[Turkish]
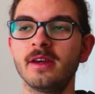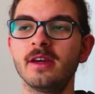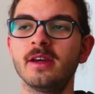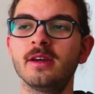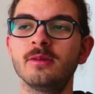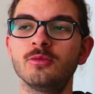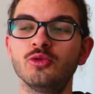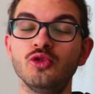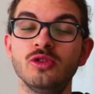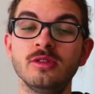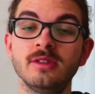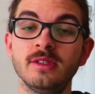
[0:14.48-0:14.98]

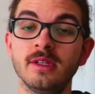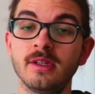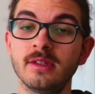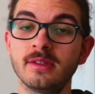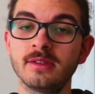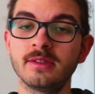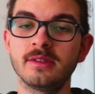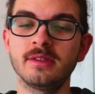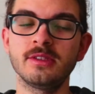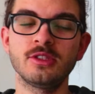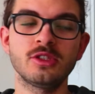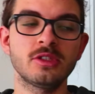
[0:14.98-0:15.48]
e, bunu izleyin.
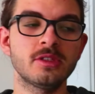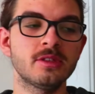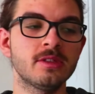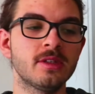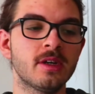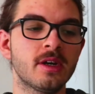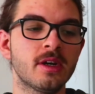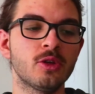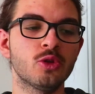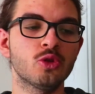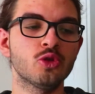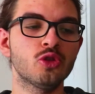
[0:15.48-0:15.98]
Sizin için
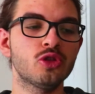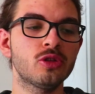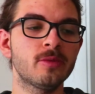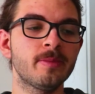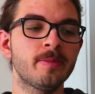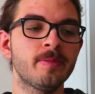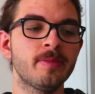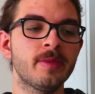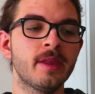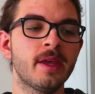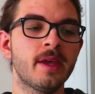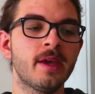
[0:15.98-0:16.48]
daha iyi olur.
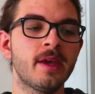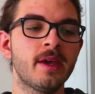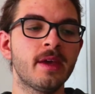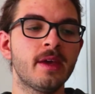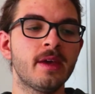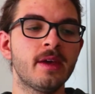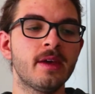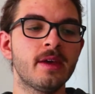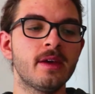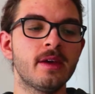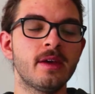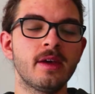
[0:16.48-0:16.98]

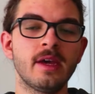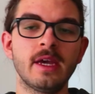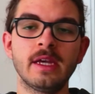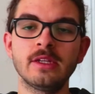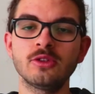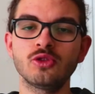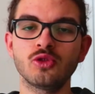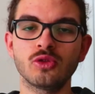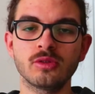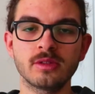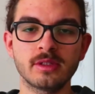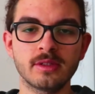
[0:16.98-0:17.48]
E, en
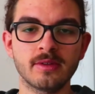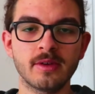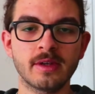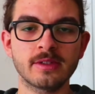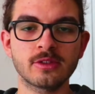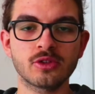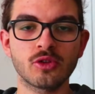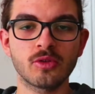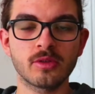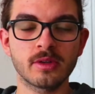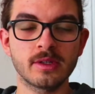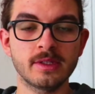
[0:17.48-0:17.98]
son
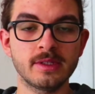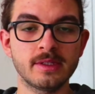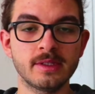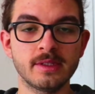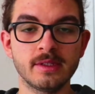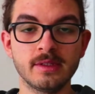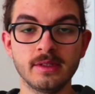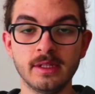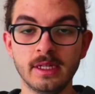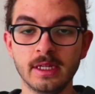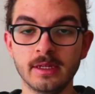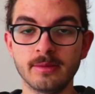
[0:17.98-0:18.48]
Sivas
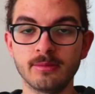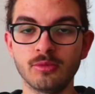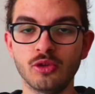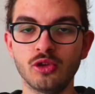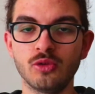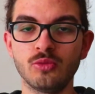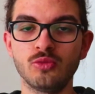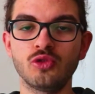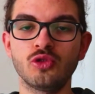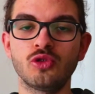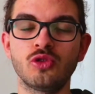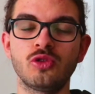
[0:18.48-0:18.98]
Kongresi'nin ilk
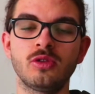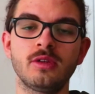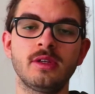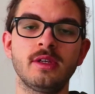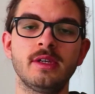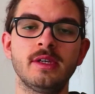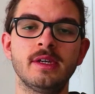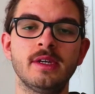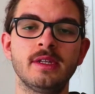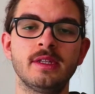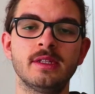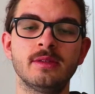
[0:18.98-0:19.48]
bölümünü
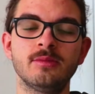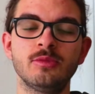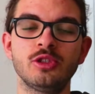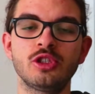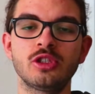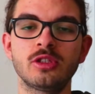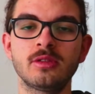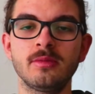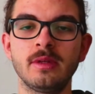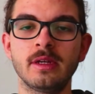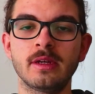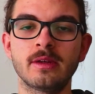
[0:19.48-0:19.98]
yayınlamıştım.